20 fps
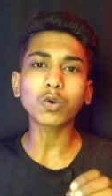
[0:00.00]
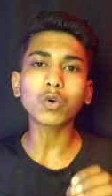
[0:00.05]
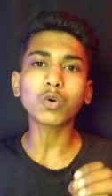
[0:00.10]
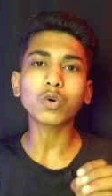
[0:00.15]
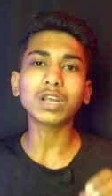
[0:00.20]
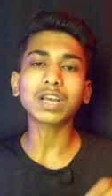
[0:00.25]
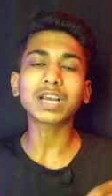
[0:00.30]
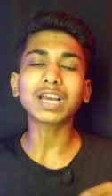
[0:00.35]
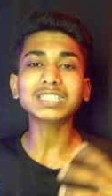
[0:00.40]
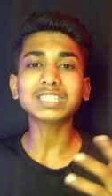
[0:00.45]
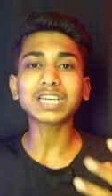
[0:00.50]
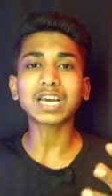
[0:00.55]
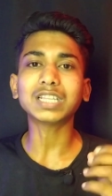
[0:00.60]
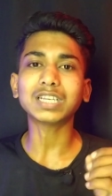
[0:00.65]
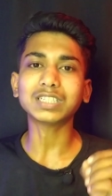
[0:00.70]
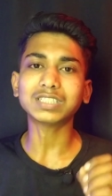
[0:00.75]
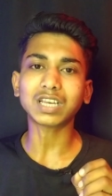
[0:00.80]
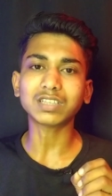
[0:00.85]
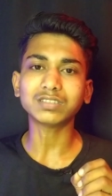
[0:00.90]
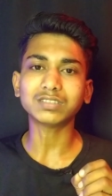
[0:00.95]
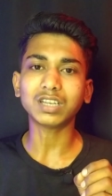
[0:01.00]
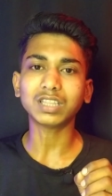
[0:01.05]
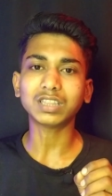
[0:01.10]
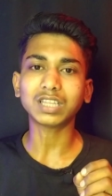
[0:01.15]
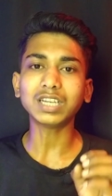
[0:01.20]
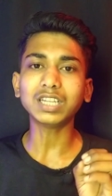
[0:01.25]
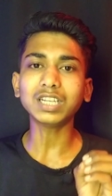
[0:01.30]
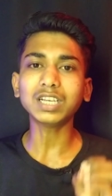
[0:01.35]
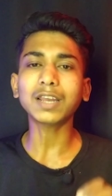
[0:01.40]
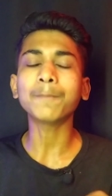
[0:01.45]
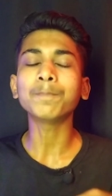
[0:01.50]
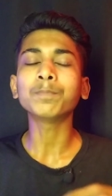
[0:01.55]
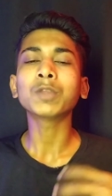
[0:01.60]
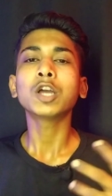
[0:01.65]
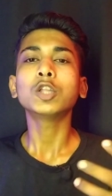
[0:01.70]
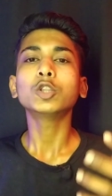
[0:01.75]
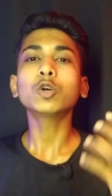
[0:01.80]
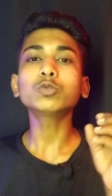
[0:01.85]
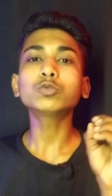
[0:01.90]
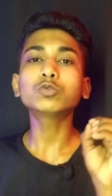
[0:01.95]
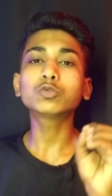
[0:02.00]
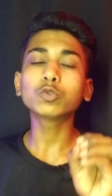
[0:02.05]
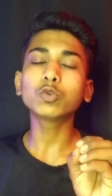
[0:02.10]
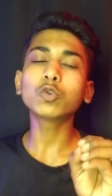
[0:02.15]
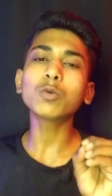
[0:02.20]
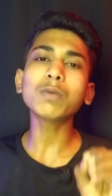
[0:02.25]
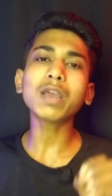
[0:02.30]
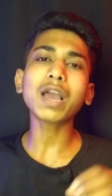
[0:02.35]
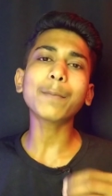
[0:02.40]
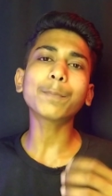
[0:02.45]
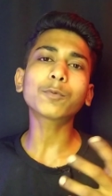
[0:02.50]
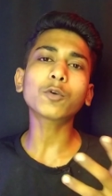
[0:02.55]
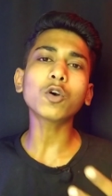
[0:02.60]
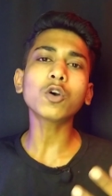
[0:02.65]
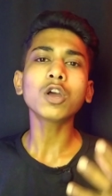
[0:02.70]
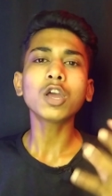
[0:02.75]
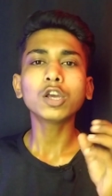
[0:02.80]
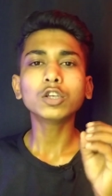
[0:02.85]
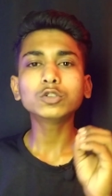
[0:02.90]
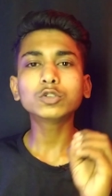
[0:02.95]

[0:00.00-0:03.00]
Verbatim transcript: ग्रो होने का ज़्यादा चांस रहता है ठीक है तो शुरू में आपको